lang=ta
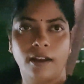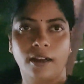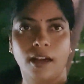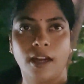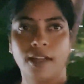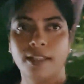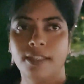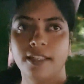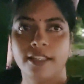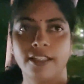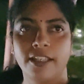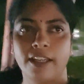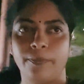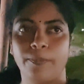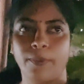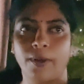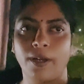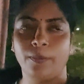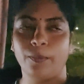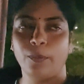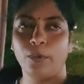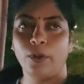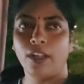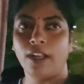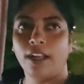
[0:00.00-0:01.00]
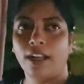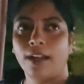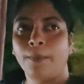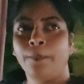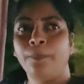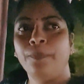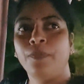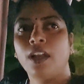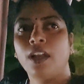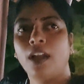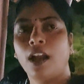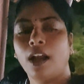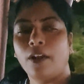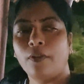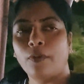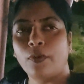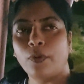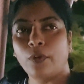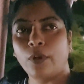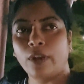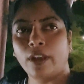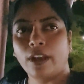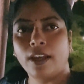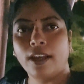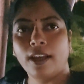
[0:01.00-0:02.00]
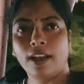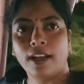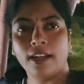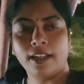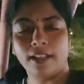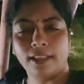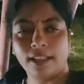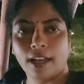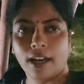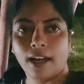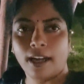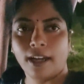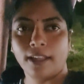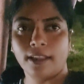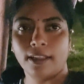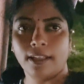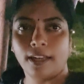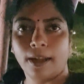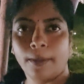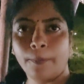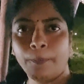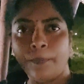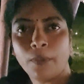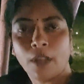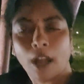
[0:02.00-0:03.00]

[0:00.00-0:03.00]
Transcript: கான்சன்ட்ரேட் பண்ண முடியல அவனுடைய தியானத்தில்